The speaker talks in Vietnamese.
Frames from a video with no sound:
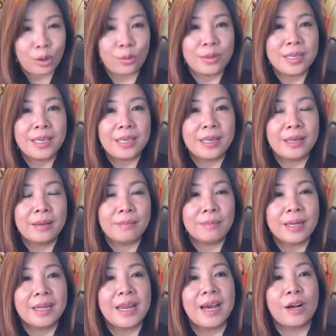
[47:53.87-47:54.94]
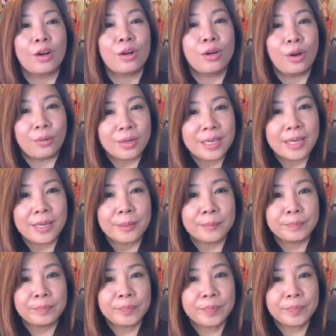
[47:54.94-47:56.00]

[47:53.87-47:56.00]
tội gì mình đang có lỗi gì